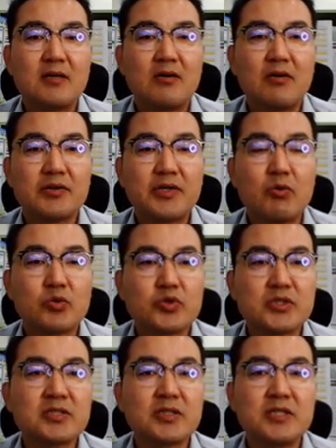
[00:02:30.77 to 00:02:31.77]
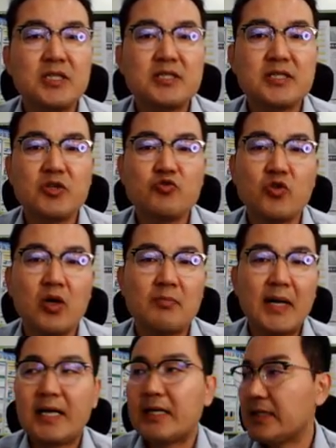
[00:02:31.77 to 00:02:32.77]
어, 대곡 수사선이 이제 6월
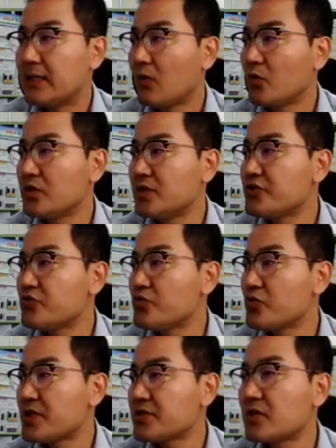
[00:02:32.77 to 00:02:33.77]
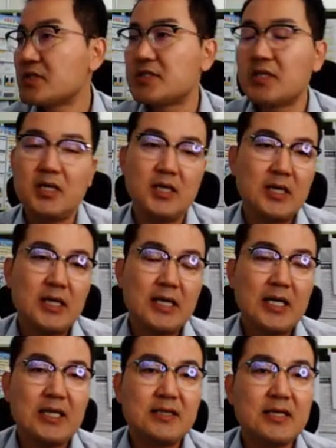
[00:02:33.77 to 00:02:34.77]
말 오늘 기준으로 해서 이제
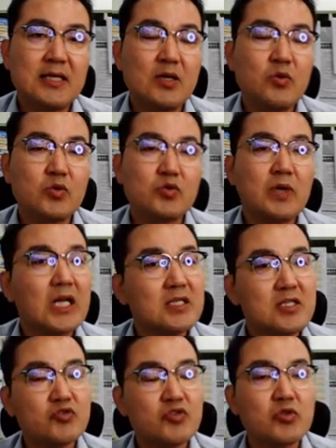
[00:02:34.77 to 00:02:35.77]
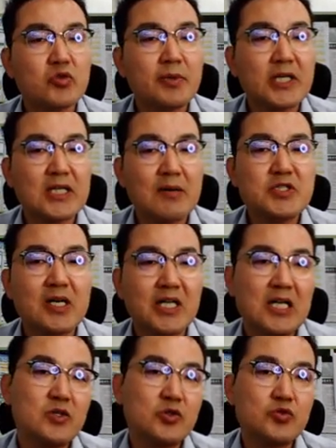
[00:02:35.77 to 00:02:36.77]
한 달하고도 뭐 한 일주일 정도밖에 남지
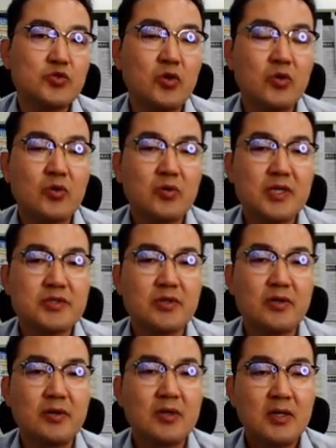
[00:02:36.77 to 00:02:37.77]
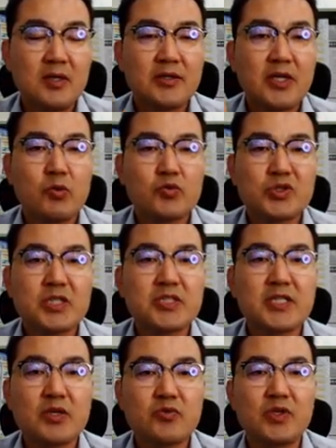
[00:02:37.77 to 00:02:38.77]
않았거든요. 그래서 대곡
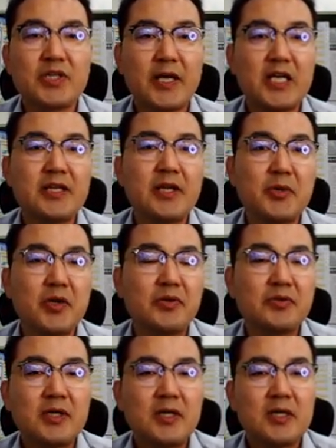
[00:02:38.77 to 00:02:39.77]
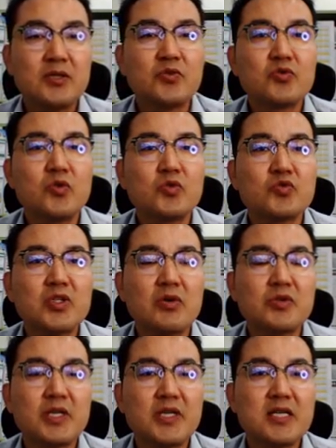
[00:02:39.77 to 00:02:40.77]
수사선이 개통이 되게 되면 능홍
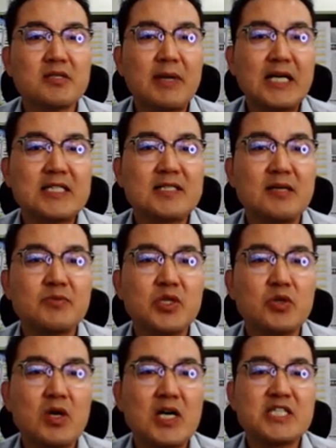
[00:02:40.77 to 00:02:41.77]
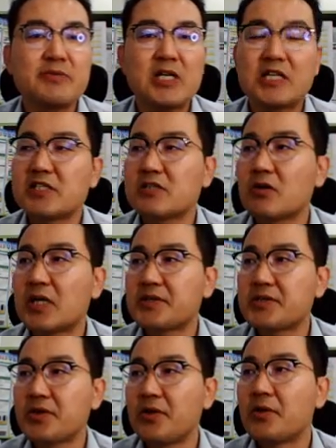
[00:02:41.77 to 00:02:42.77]
뉴타운에 대해서 많은 사람들이 또 관심을 가질 것
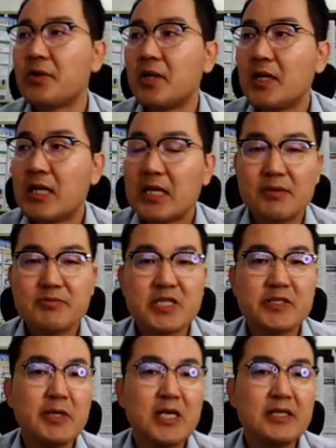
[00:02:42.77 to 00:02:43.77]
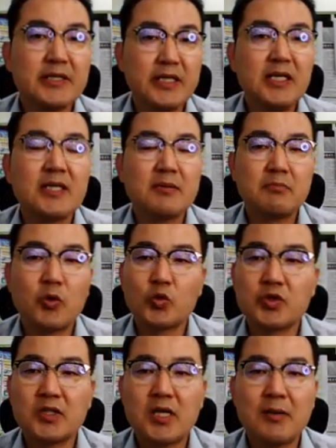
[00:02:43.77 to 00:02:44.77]
같아서 감사 스마일이
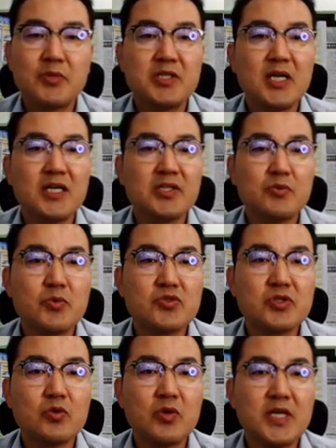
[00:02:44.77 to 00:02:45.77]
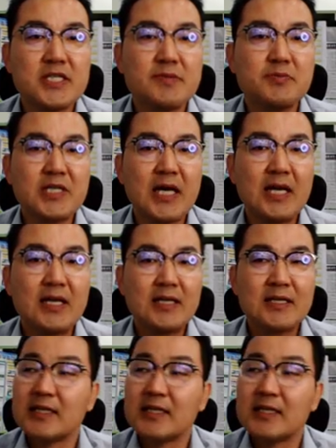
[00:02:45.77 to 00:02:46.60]
오늘 한번 이야기 드려볼 수 있도록 하겠습니다.